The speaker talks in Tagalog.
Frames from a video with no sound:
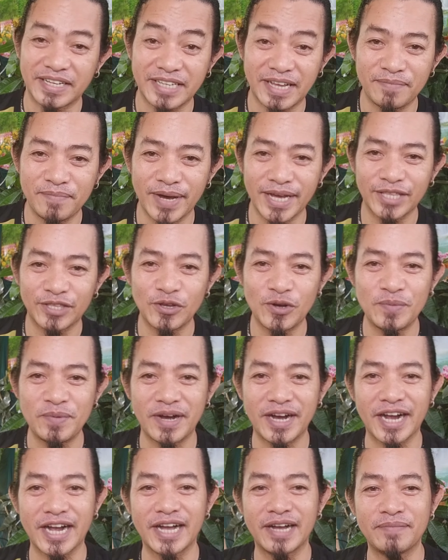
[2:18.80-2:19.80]
nasabay to
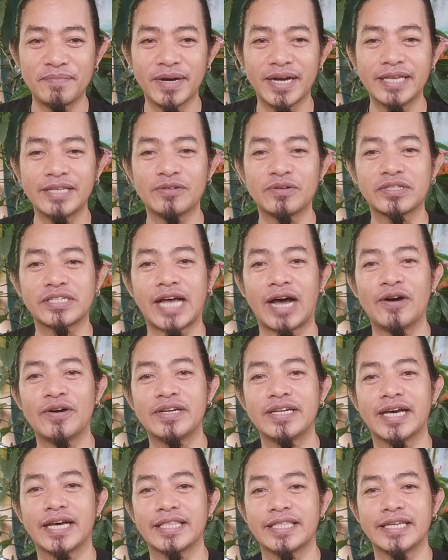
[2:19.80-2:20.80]
mga kaabay yung sahod
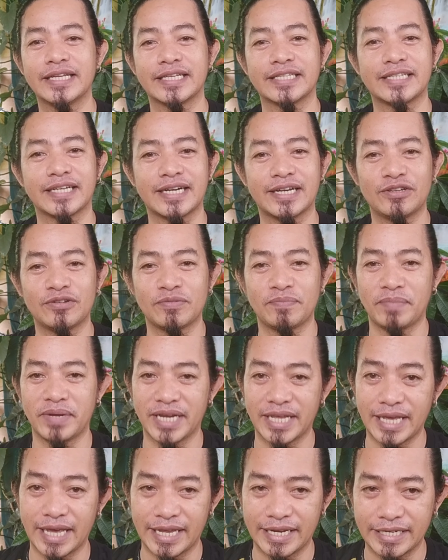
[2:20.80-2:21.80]
natin at saka yung
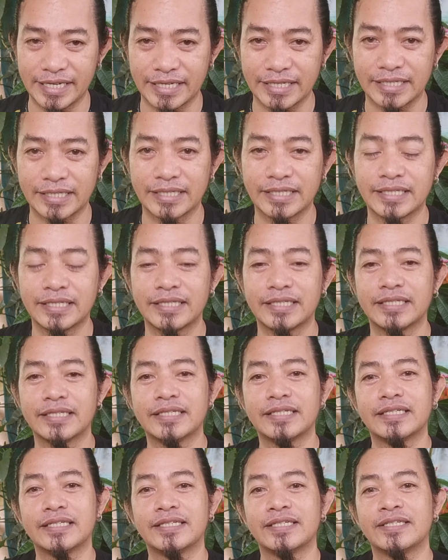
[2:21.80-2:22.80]
binigay niya
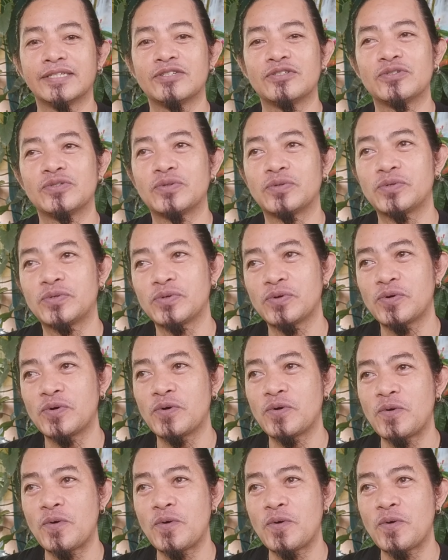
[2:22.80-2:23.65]
so